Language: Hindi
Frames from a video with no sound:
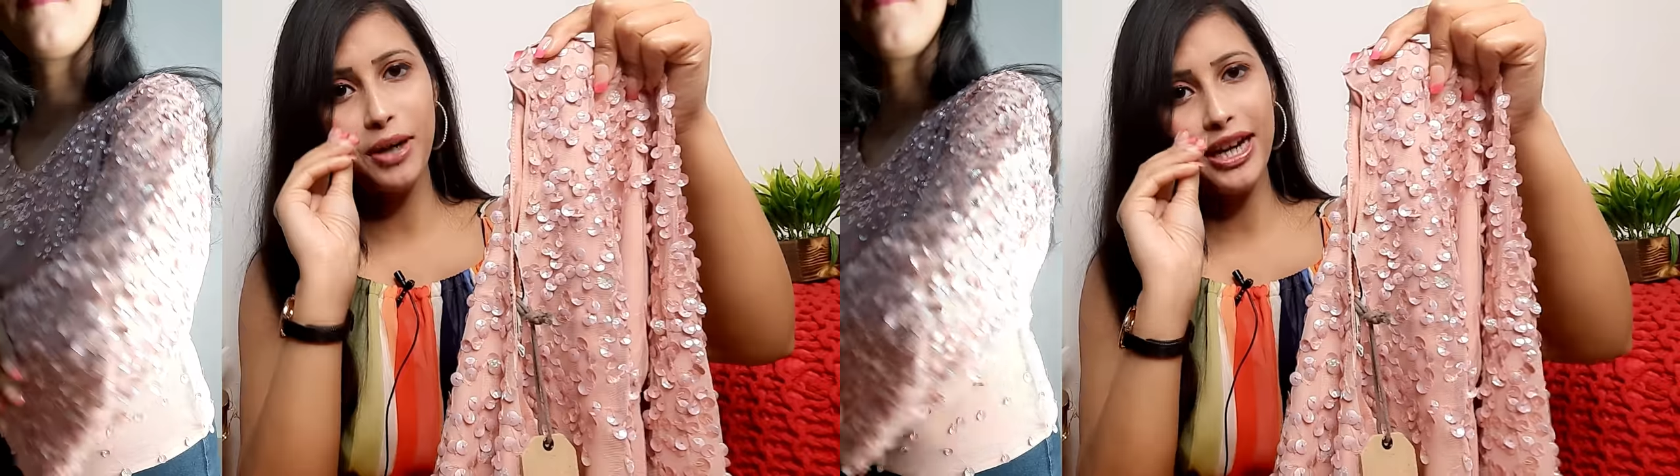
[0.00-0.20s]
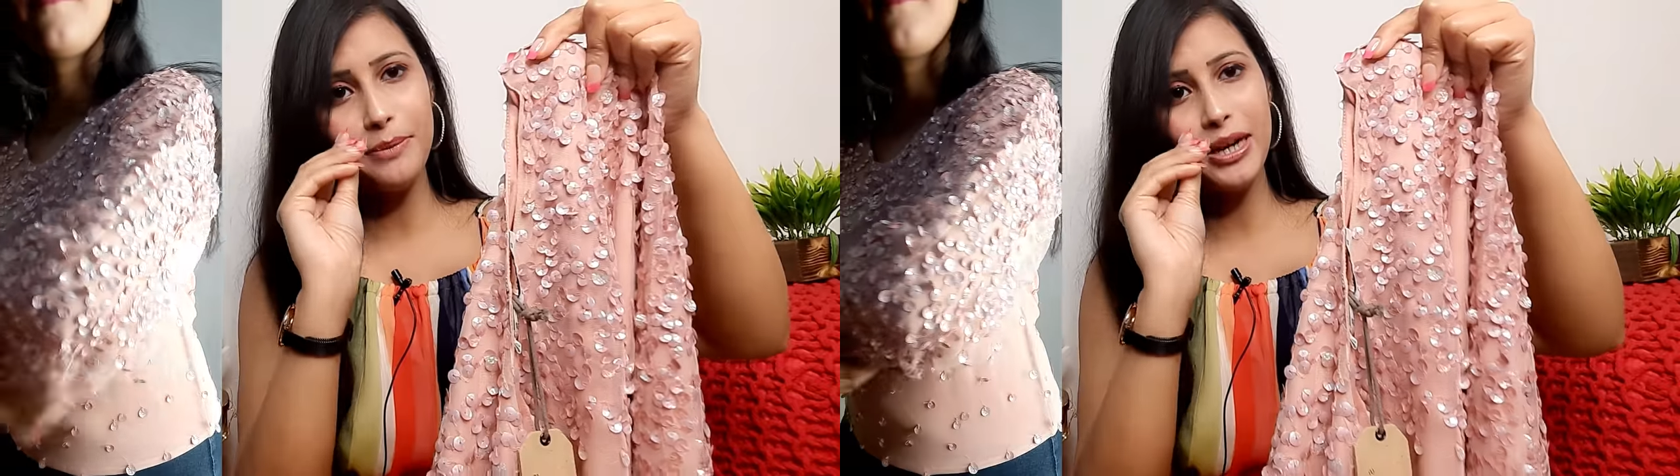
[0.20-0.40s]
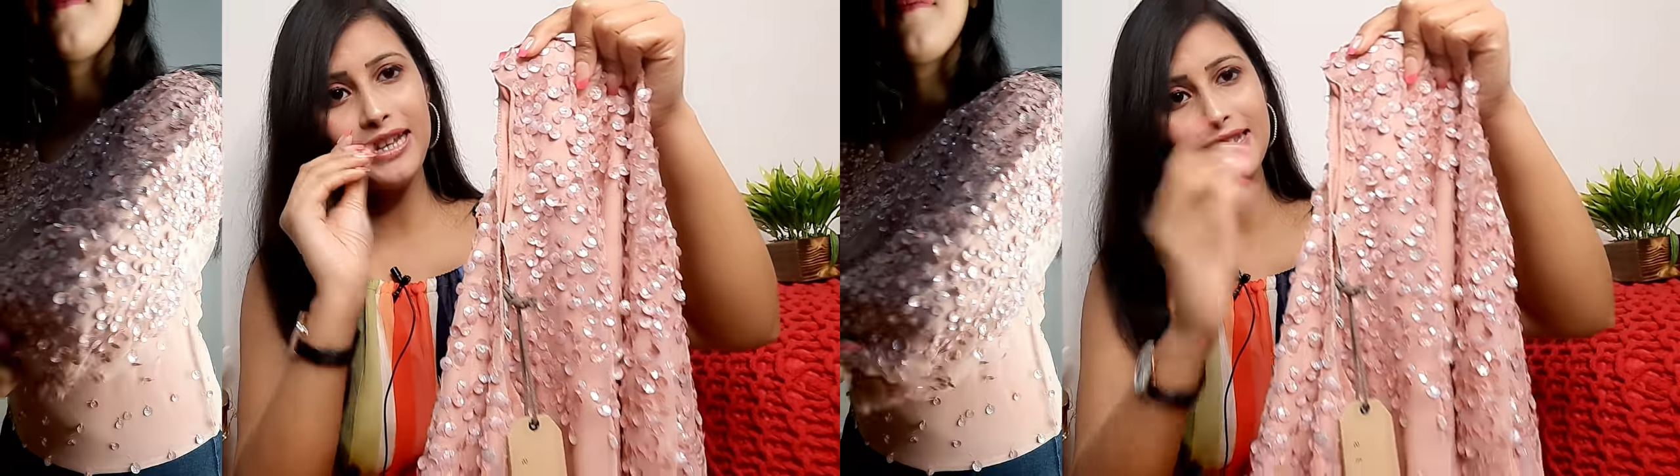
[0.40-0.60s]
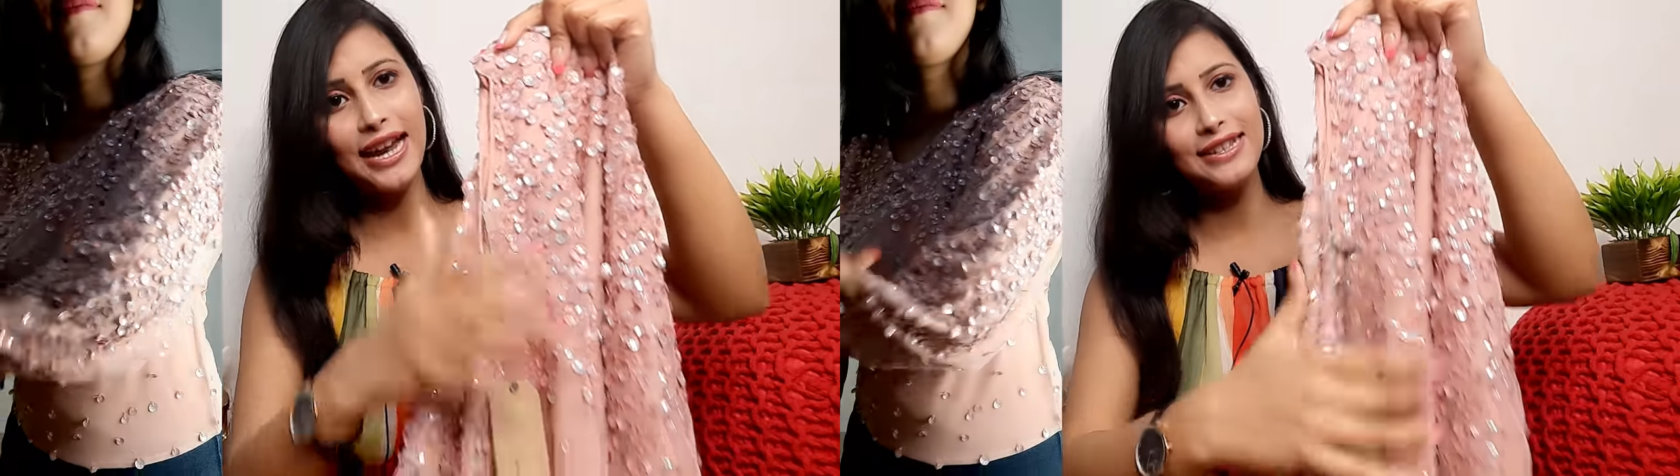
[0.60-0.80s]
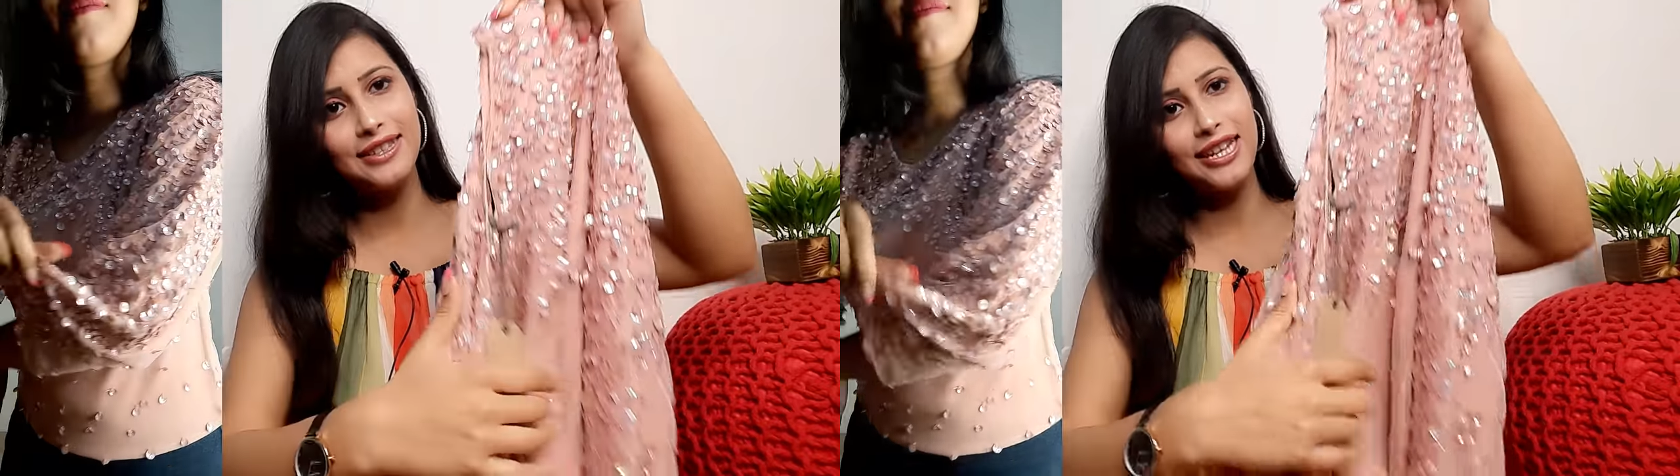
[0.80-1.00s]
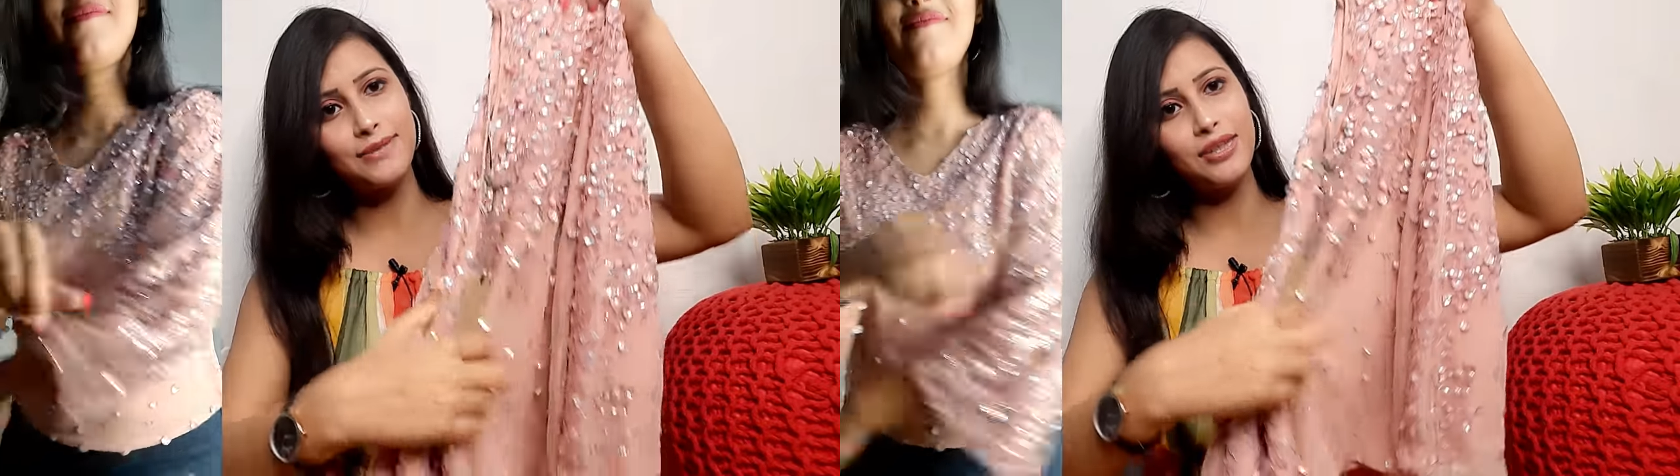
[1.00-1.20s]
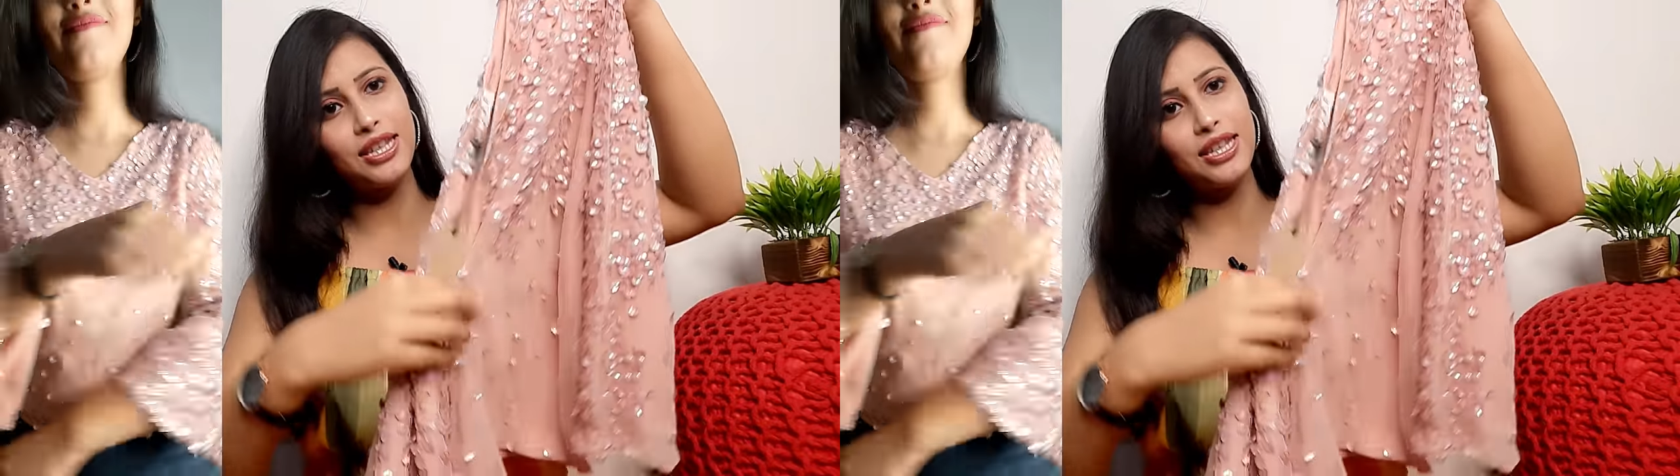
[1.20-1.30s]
बड़े बड़े साइज के इसमें